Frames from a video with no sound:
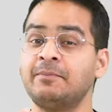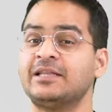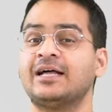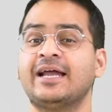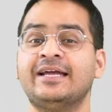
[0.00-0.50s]
ही
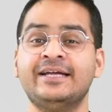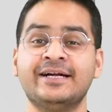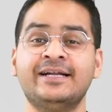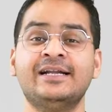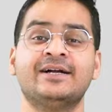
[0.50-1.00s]
बता रहा है कि
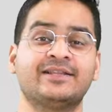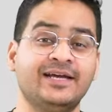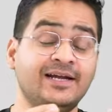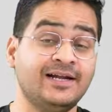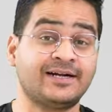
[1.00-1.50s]
ये डील करती
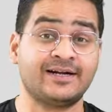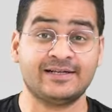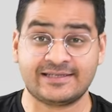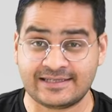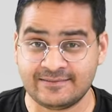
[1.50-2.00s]
है
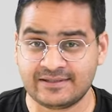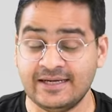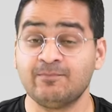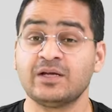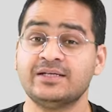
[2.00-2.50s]
इलेक्ट्रिकल सिस्टम
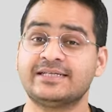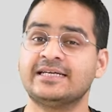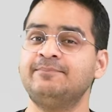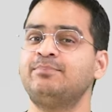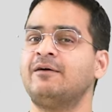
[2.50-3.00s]
से जैसे
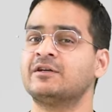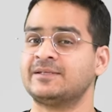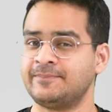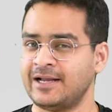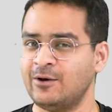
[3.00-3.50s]
कि पावर
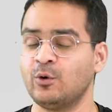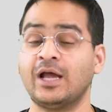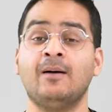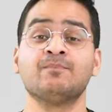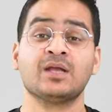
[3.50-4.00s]
सप्लाई हो
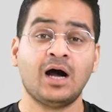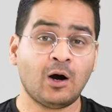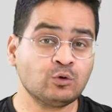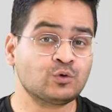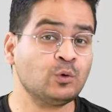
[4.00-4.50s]
गया
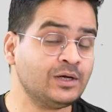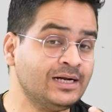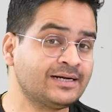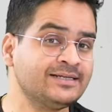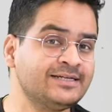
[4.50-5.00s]
हाउस होल्ड
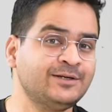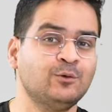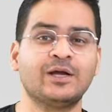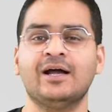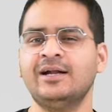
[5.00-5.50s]
इलेक्ट्रिसिटी
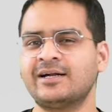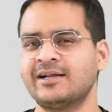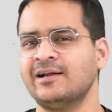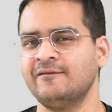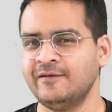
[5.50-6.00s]
हो गया
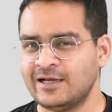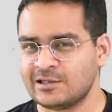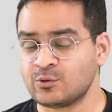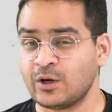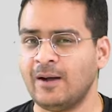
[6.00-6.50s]
इलेक्ट्रिकल
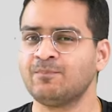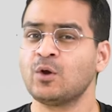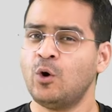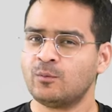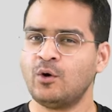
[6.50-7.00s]
व्हीकल्स हो गया
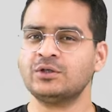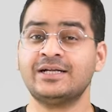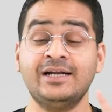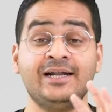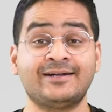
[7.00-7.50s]
और बहुत
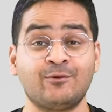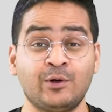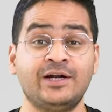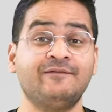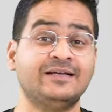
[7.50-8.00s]
सारे
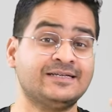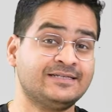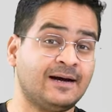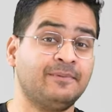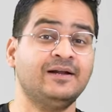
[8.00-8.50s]
इलेक्ट्रॉनिक डिवाइसेज
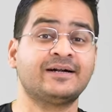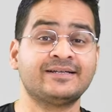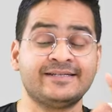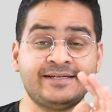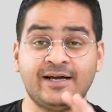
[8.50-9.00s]
जहाँ पे
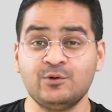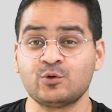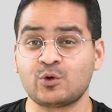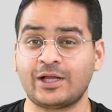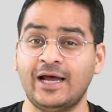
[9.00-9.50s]
इलेक्ट्रिसिटी का
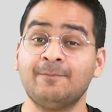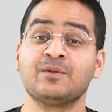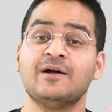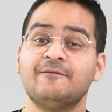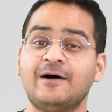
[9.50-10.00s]
यूज होता है
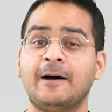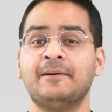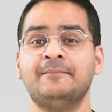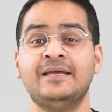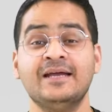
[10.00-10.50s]
वहाँ
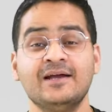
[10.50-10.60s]
पे भी